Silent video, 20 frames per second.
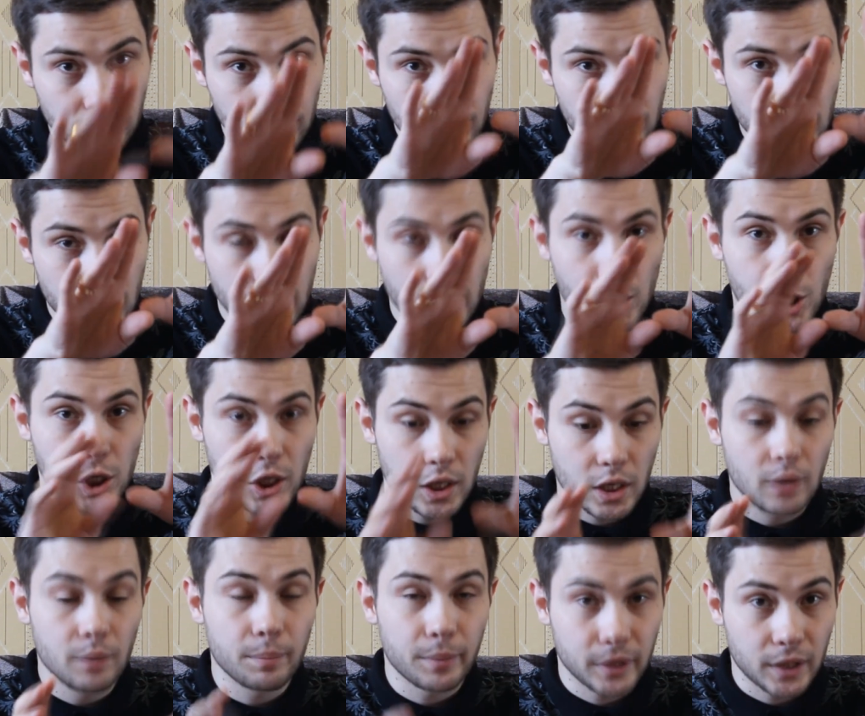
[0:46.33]
Все
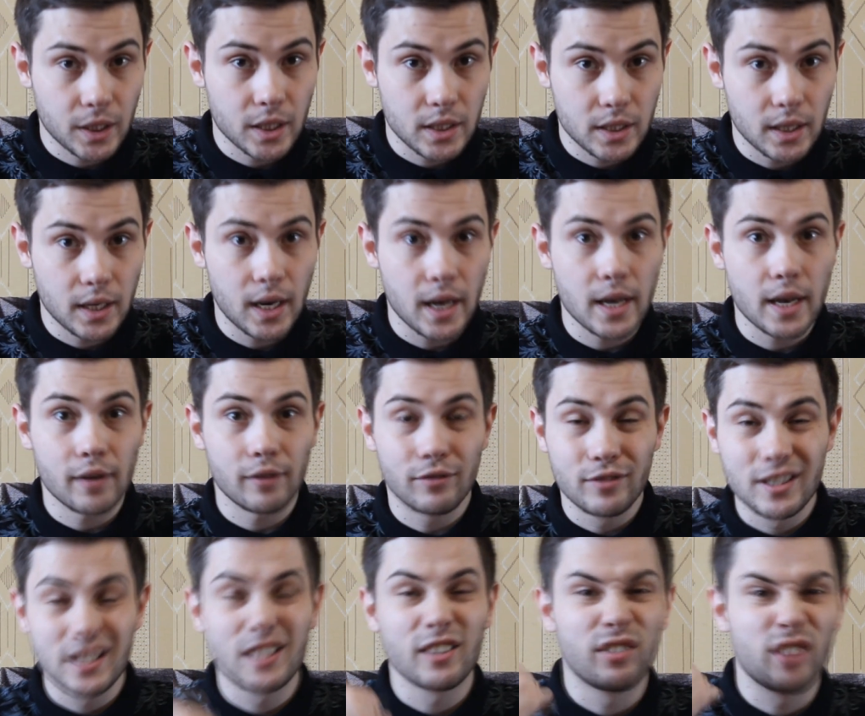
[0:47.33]
зашли, подразделение,
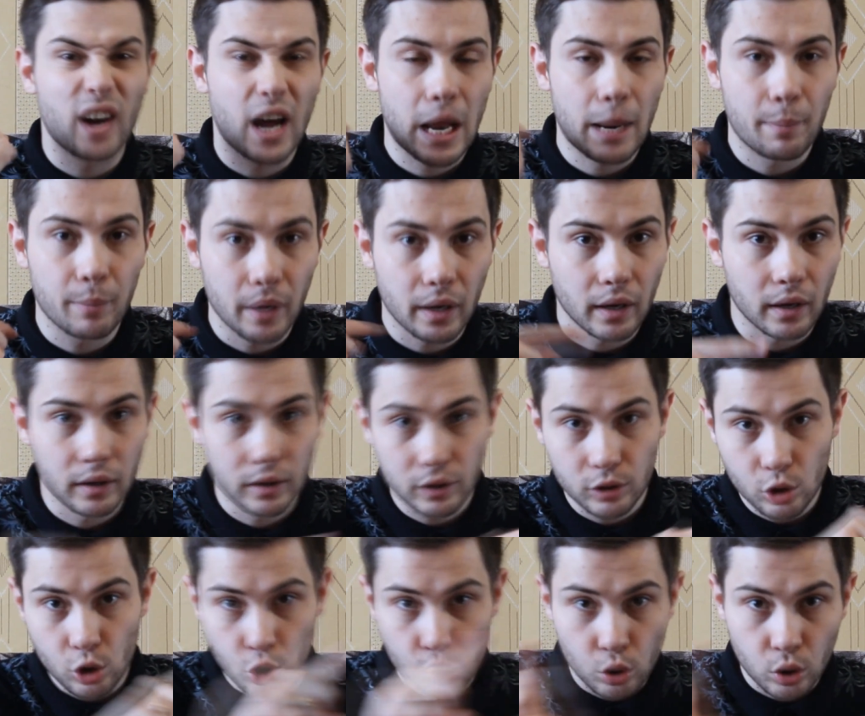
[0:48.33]
вызываемое
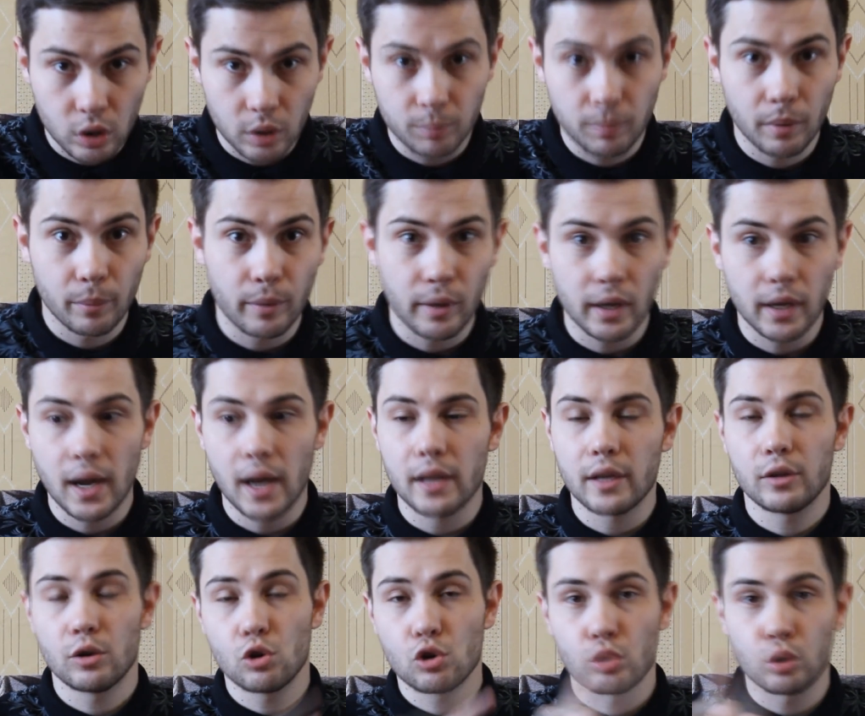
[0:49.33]
дежурным по
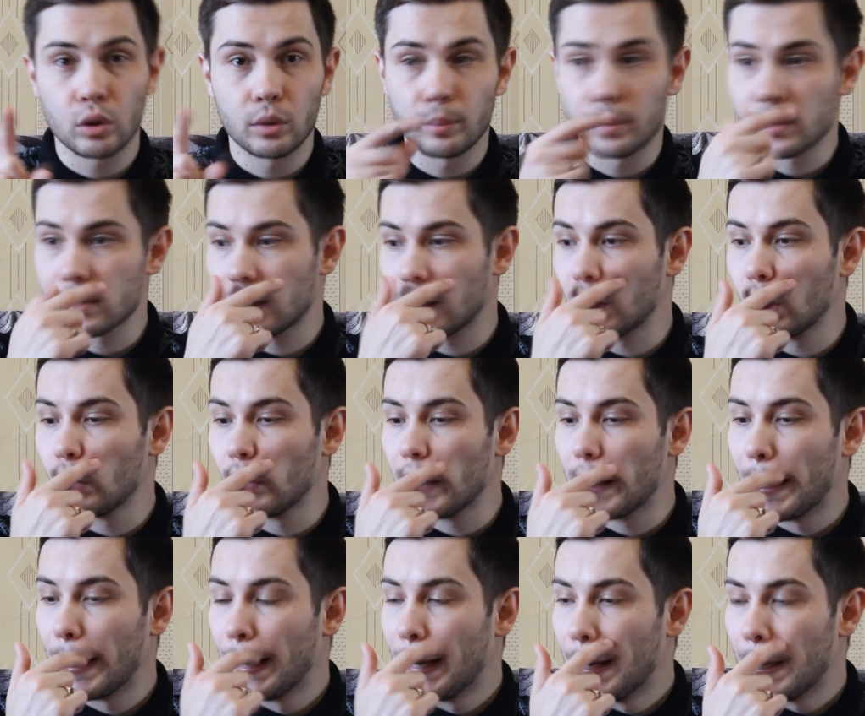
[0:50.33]
бригаде, дежурным по
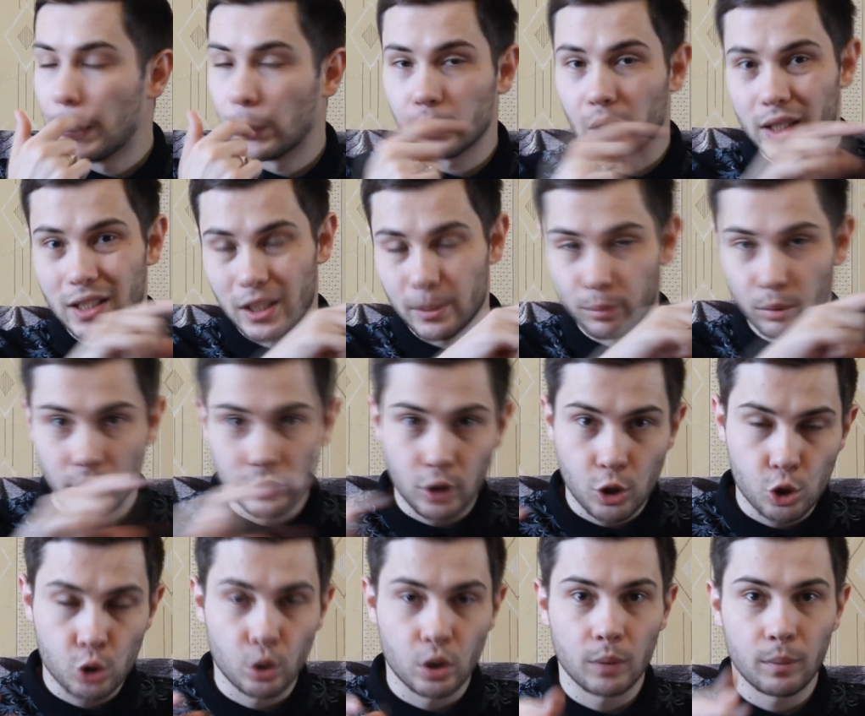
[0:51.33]
столовой. У нас это был
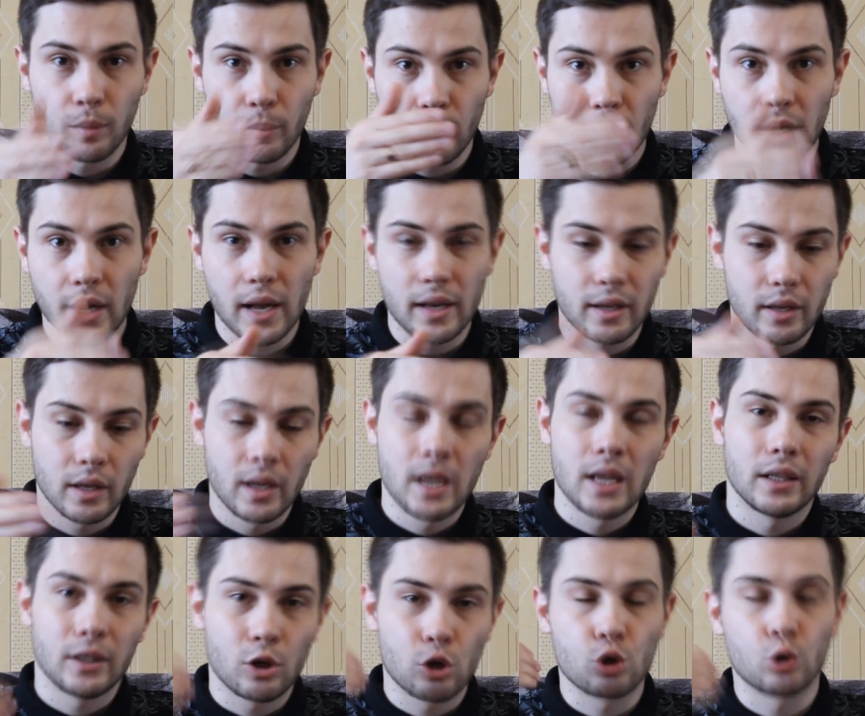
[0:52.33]
дежурный по бригаде,
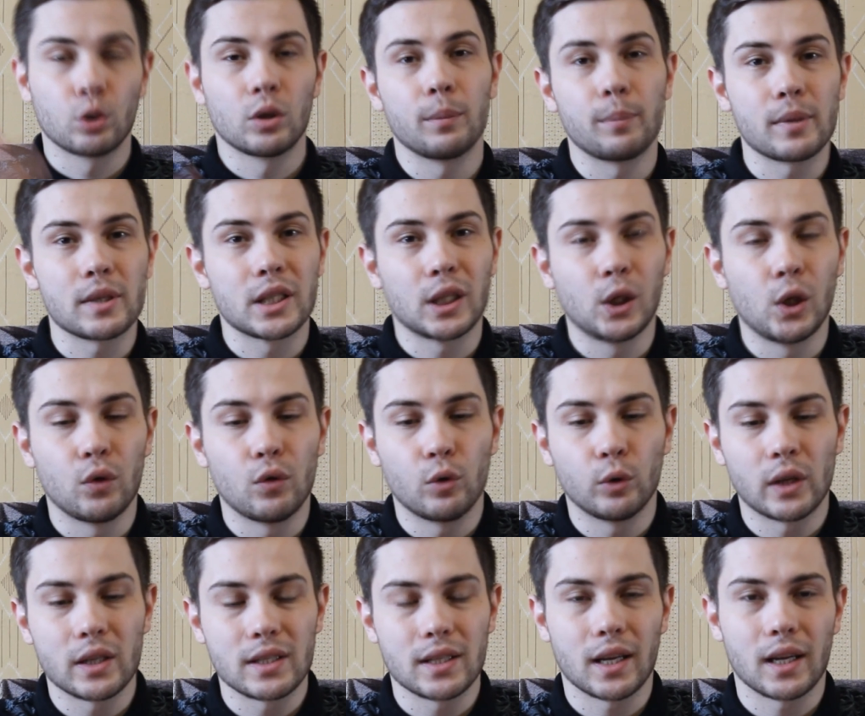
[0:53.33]
дежурный по
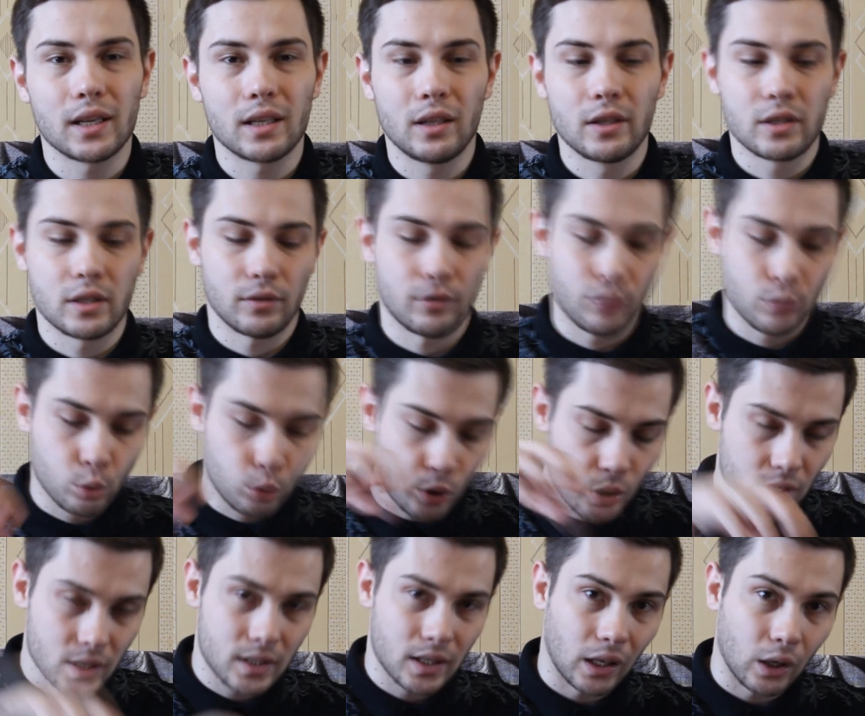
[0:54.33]
столовой у нас находился
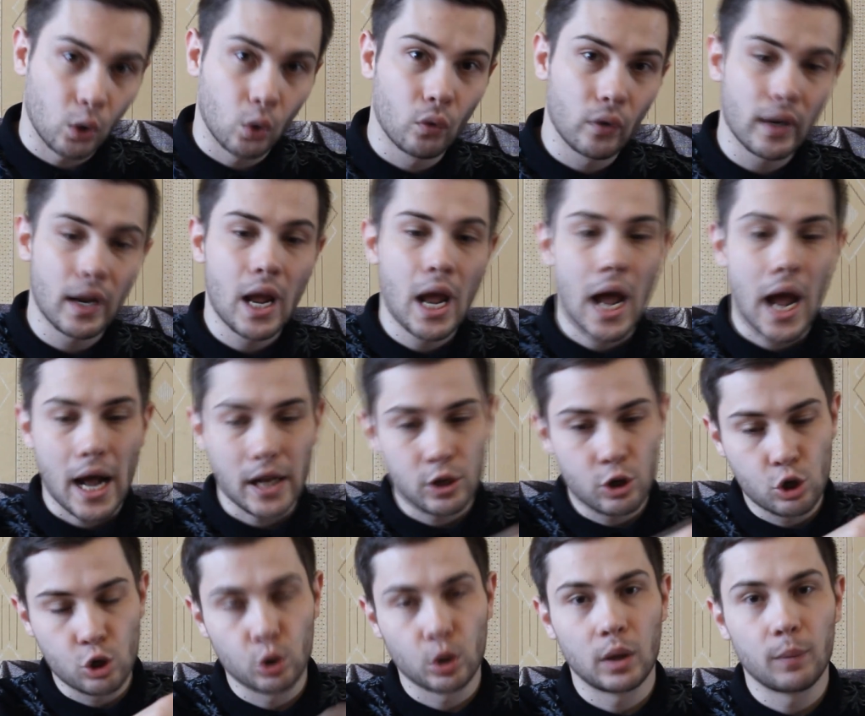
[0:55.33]
внутри столовой, а
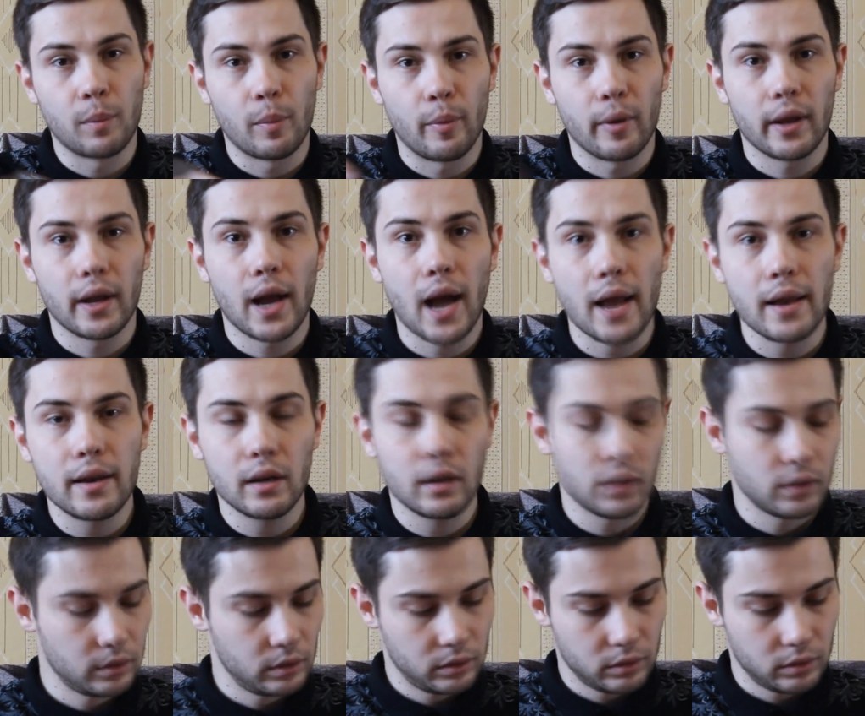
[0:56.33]
дежурный по бригаде